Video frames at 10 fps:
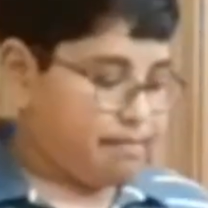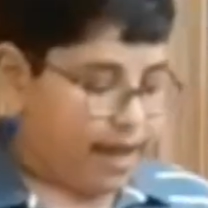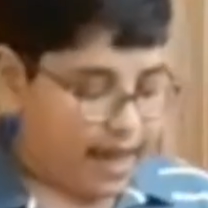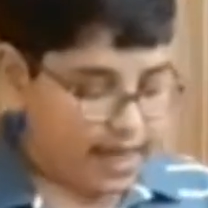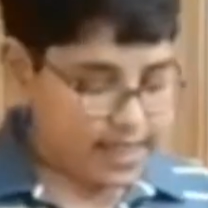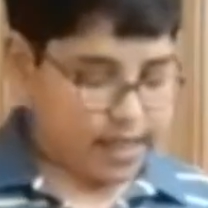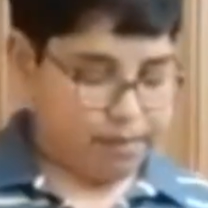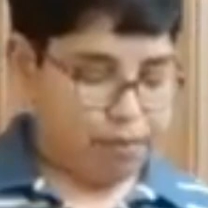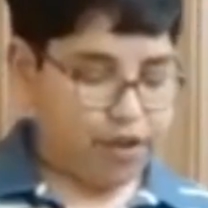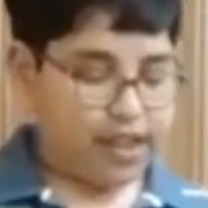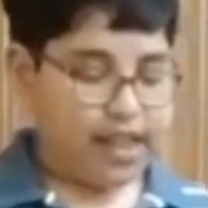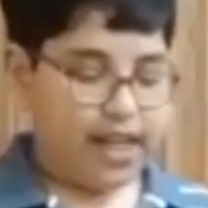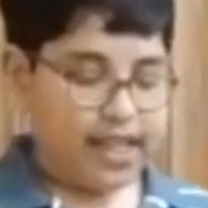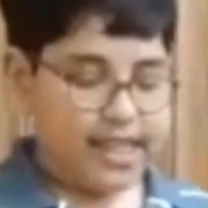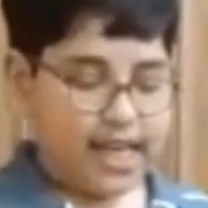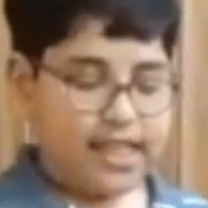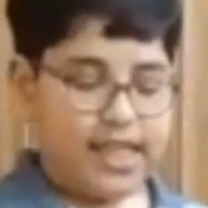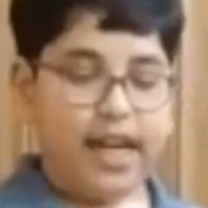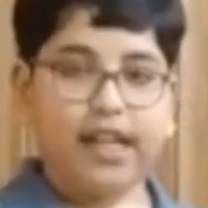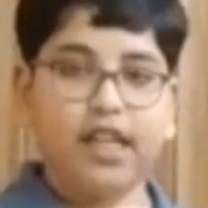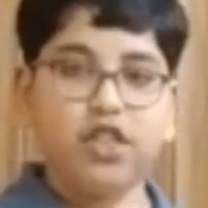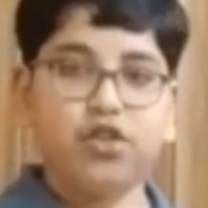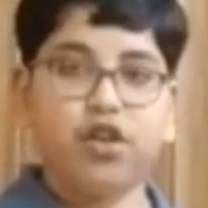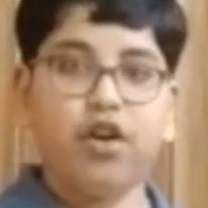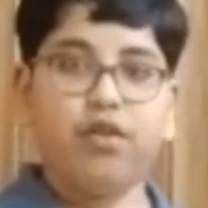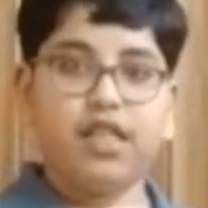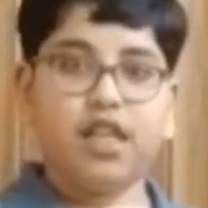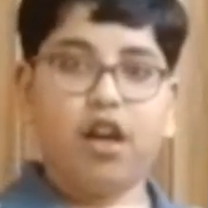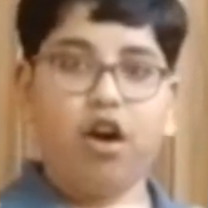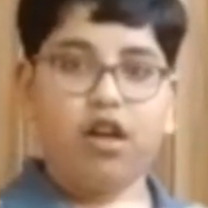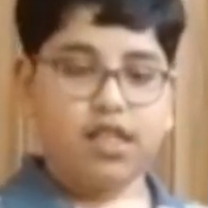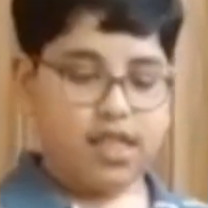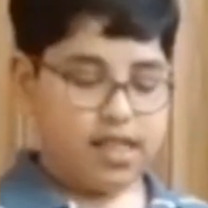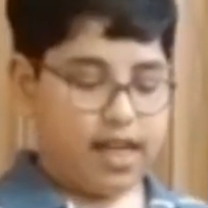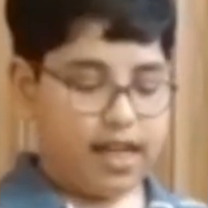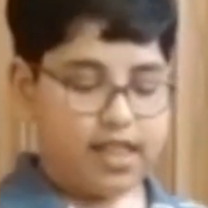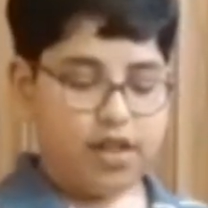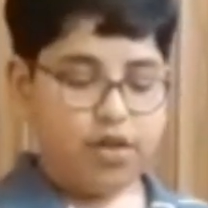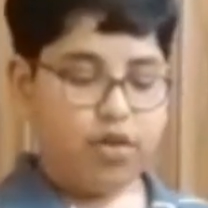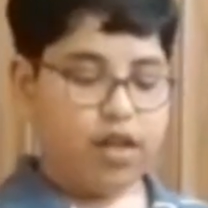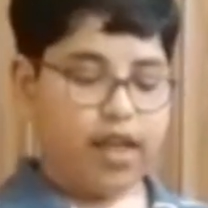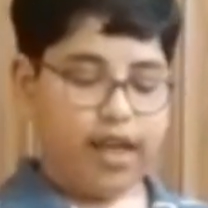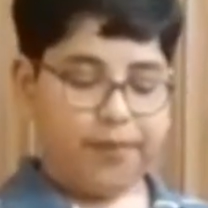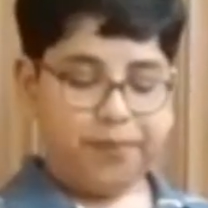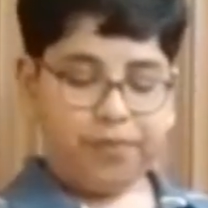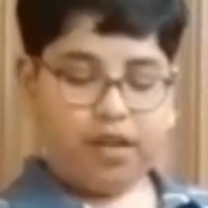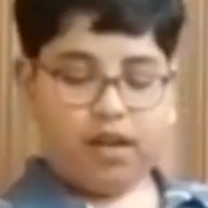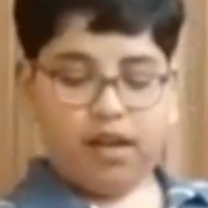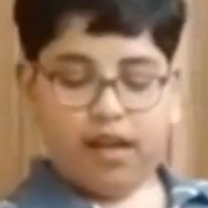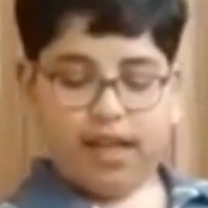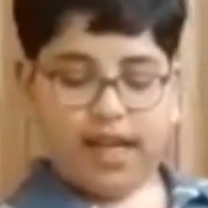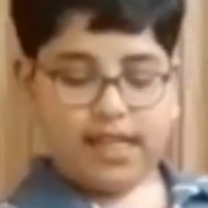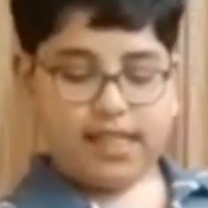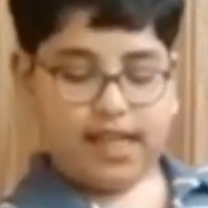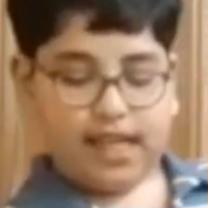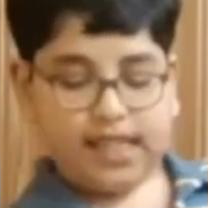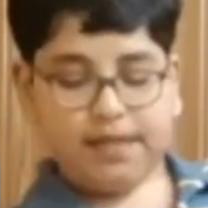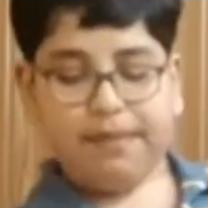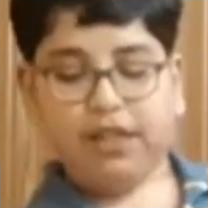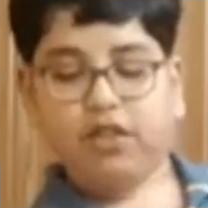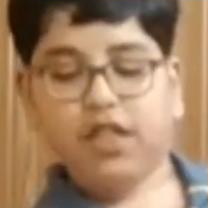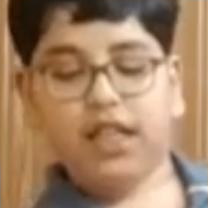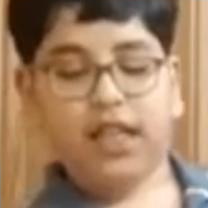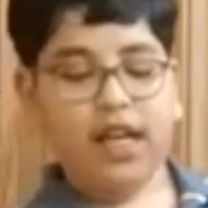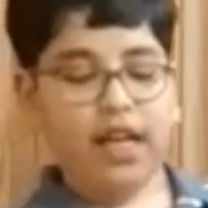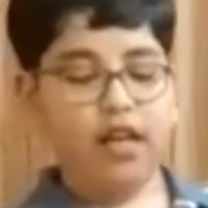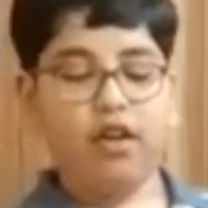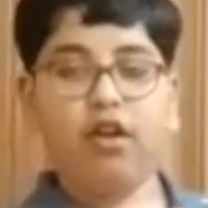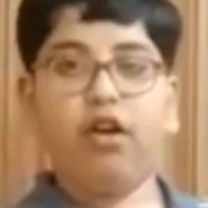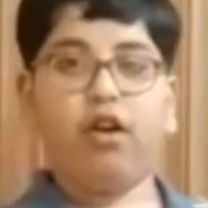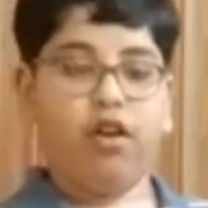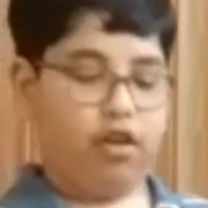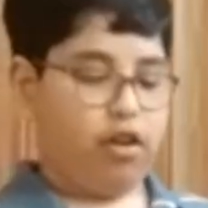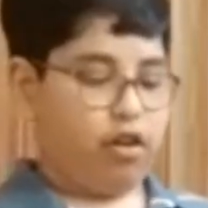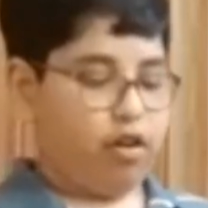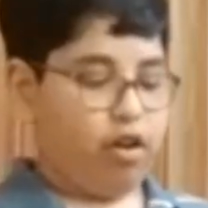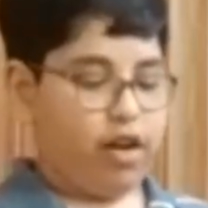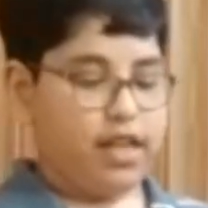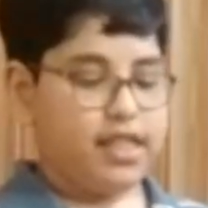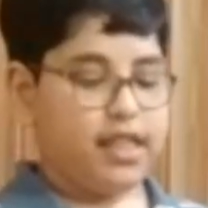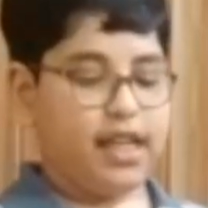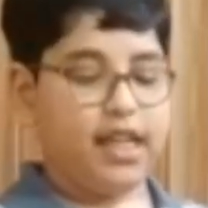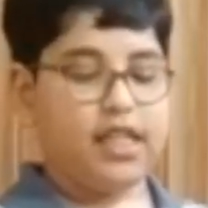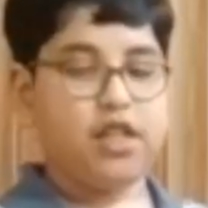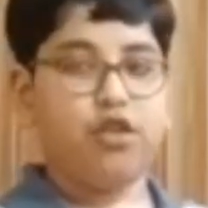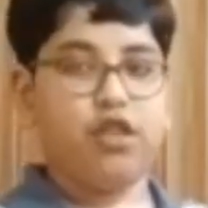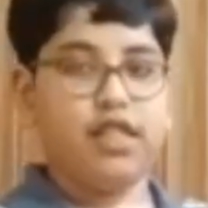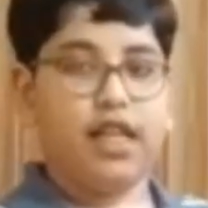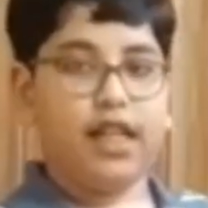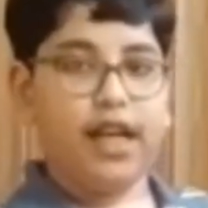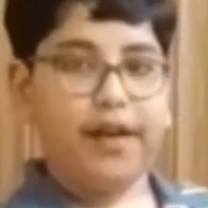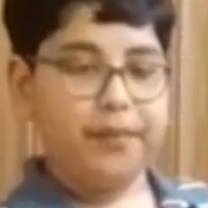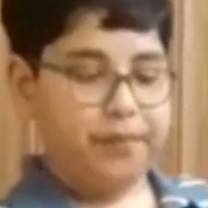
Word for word: मैं इसे पूरी तरीके से एक्सटेंड कर चुका हूँ इसके लॉक्स इस तरीके से खोल के ये इस तरीके से बंद हो जाता है और इसी तरीके से खुल जाता है